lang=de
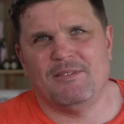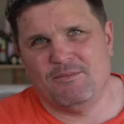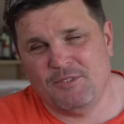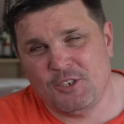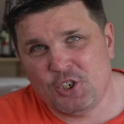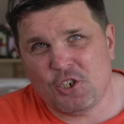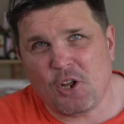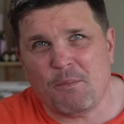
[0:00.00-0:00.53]

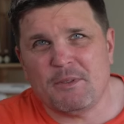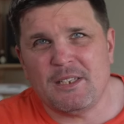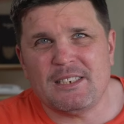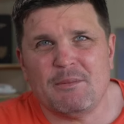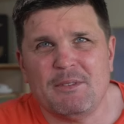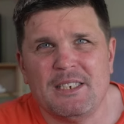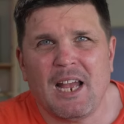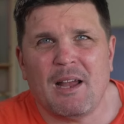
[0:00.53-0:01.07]
wir stoppen das,
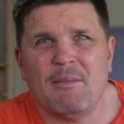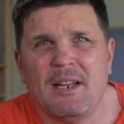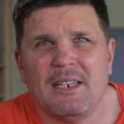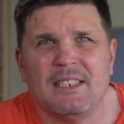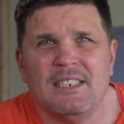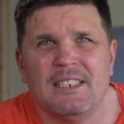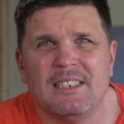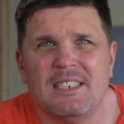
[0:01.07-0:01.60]
aber sie haben
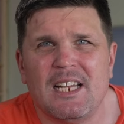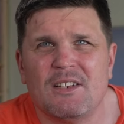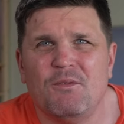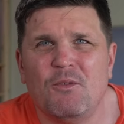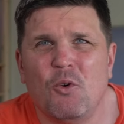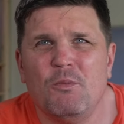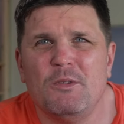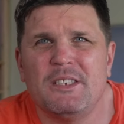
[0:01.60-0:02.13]
halt nicht gesagt,
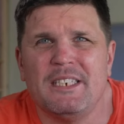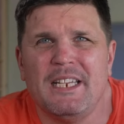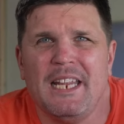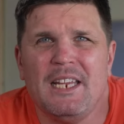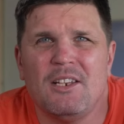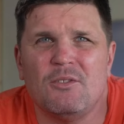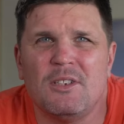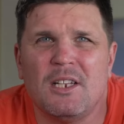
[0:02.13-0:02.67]
worum es
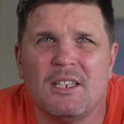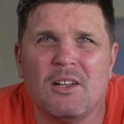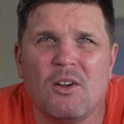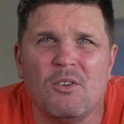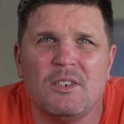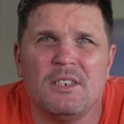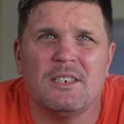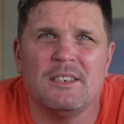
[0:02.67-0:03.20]
geht und hat
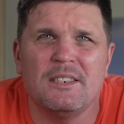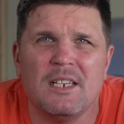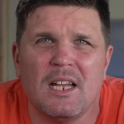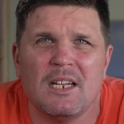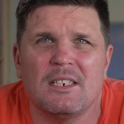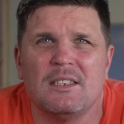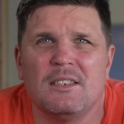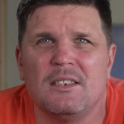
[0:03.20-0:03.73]
auch nicht
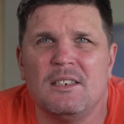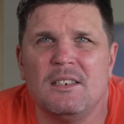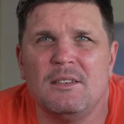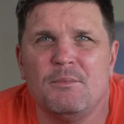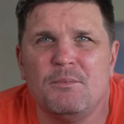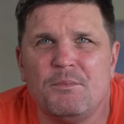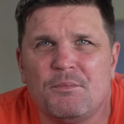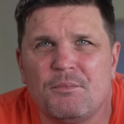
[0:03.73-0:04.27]
gesagt,
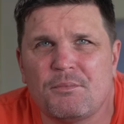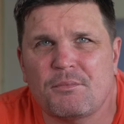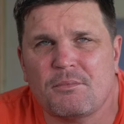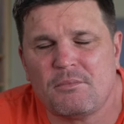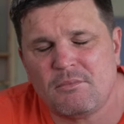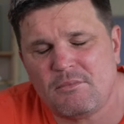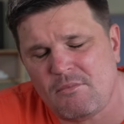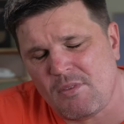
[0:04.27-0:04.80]
ähm,
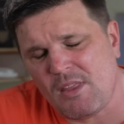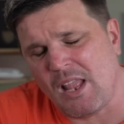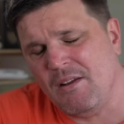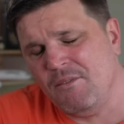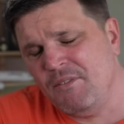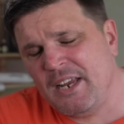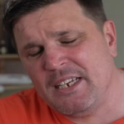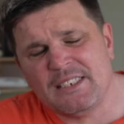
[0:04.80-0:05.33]

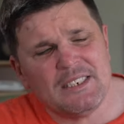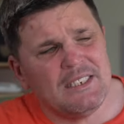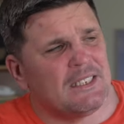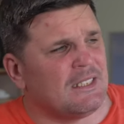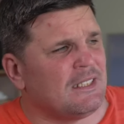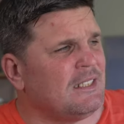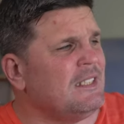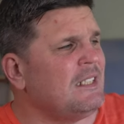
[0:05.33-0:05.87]
wer es
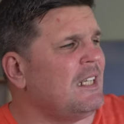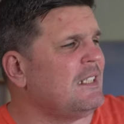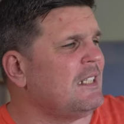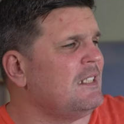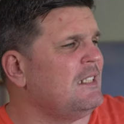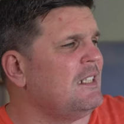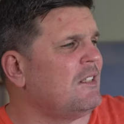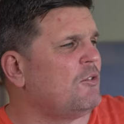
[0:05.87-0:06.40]
ist. Es ist halt
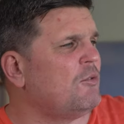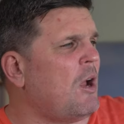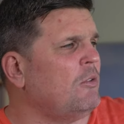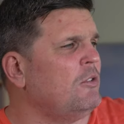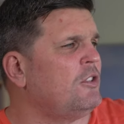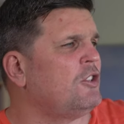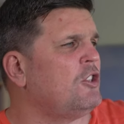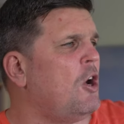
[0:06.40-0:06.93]
an dieser
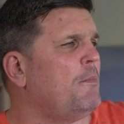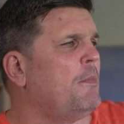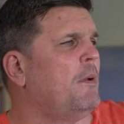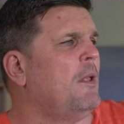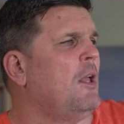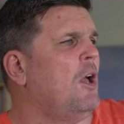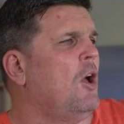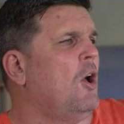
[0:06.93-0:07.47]
Groundstop
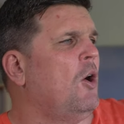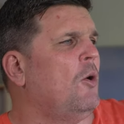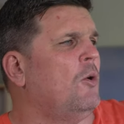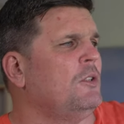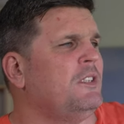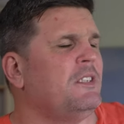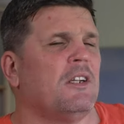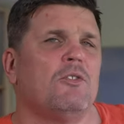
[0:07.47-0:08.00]

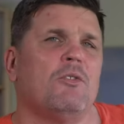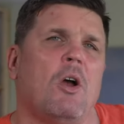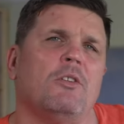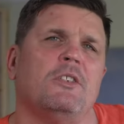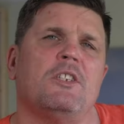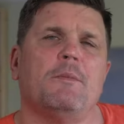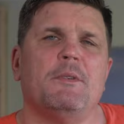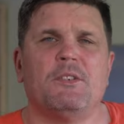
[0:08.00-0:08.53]
und dieser
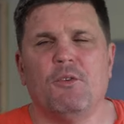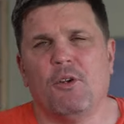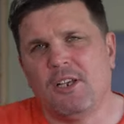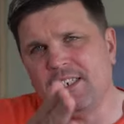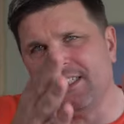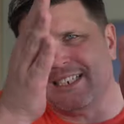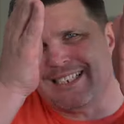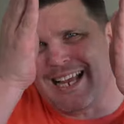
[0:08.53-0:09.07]
Groundstop ist
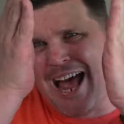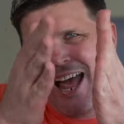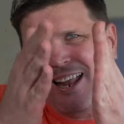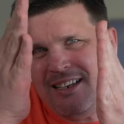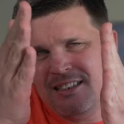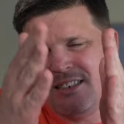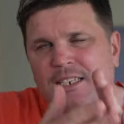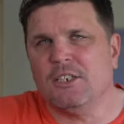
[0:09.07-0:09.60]
wirklich, dass
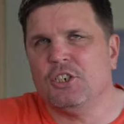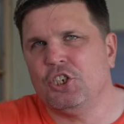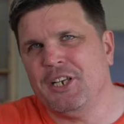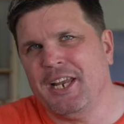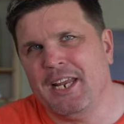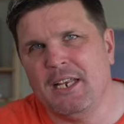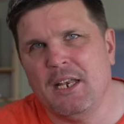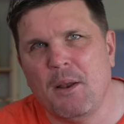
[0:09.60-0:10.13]
alles
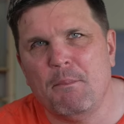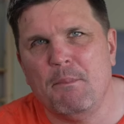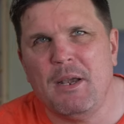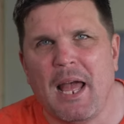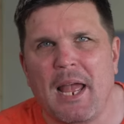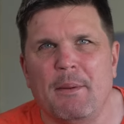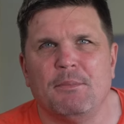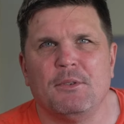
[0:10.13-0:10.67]
stehen
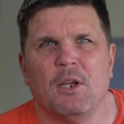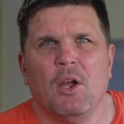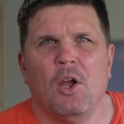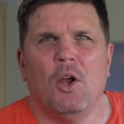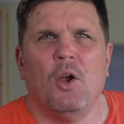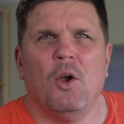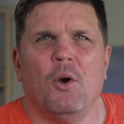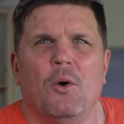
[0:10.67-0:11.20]
bleibt.
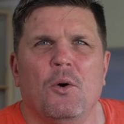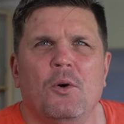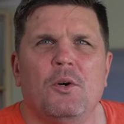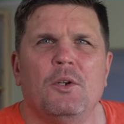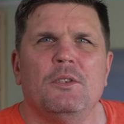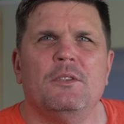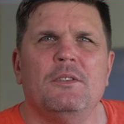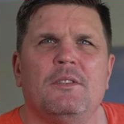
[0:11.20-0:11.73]

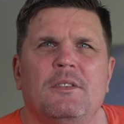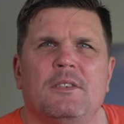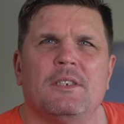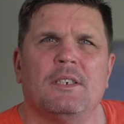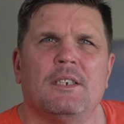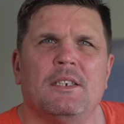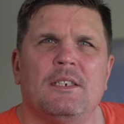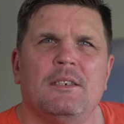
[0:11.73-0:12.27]
Und
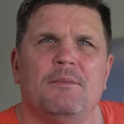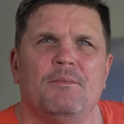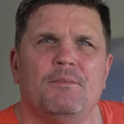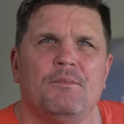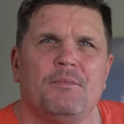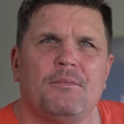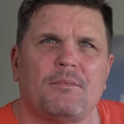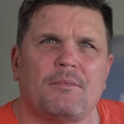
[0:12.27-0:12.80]
ähm,